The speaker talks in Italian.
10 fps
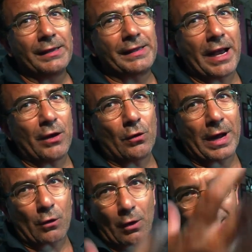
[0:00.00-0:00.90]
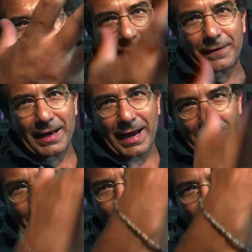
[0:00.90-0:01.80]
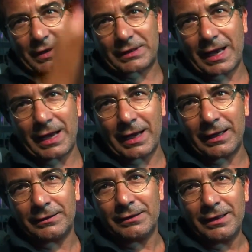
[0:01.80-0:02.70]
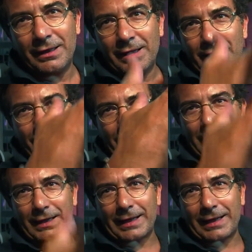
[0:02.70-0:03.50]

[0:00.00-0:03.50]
sia in una colata finale, perché c'è questa, questa,